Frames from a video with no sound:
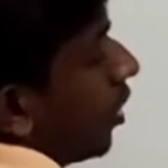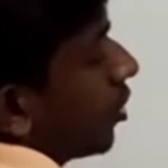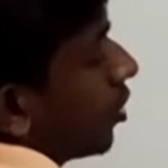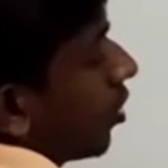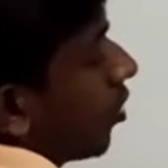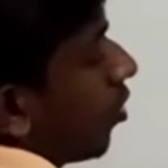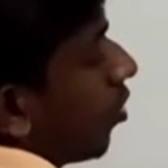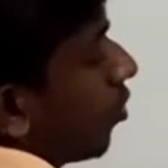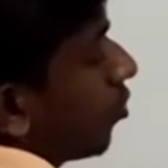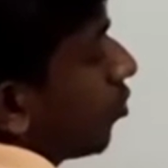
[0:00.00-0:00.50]

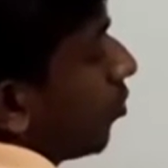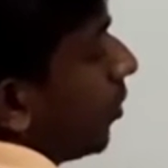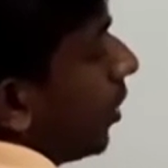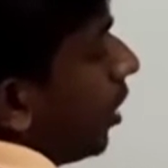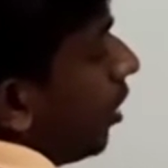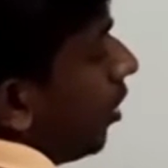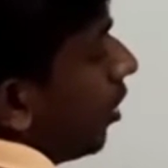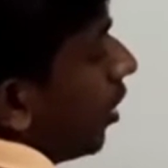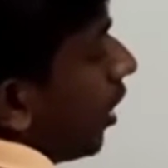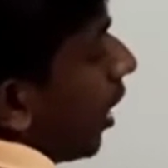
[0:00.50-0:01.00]
রিলেশন করো
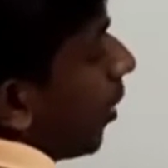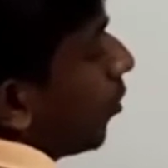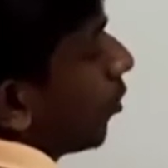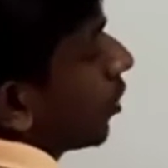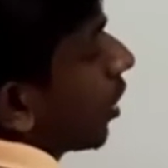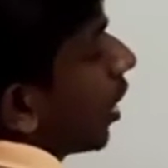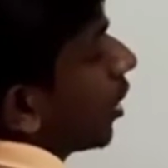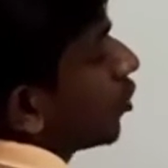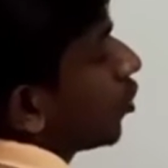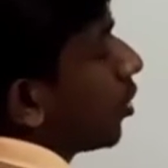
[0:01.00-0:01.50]
তুমি এবং
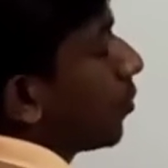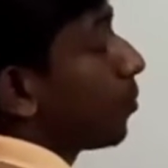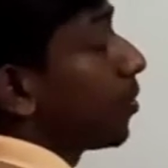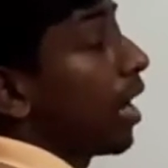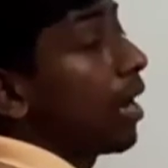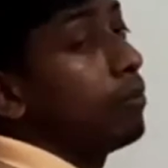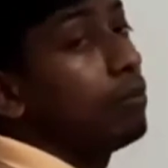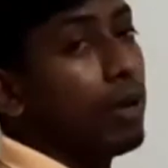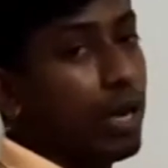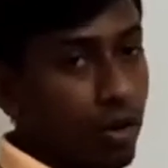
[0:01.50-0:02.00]
তার যদি
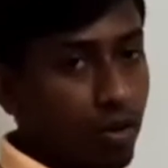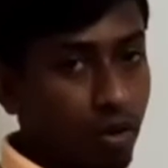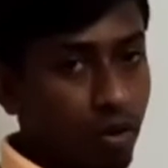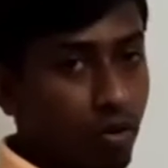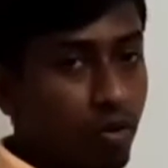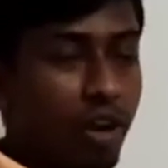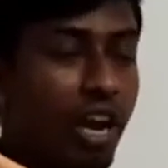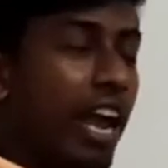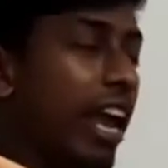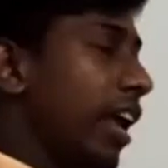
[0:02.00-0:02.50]
প্রাইম বের
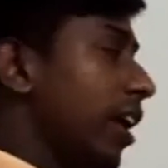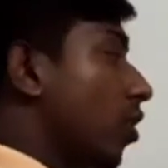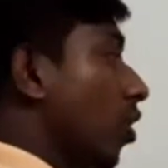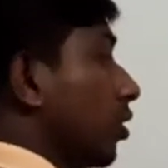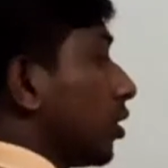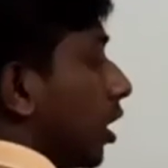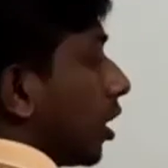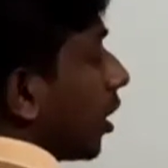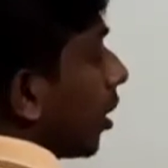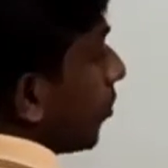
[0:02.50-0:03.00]
করো এই
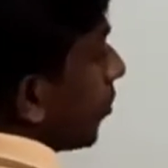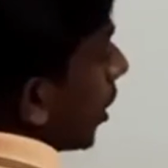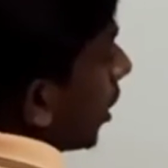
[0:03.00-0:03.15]
কথাটার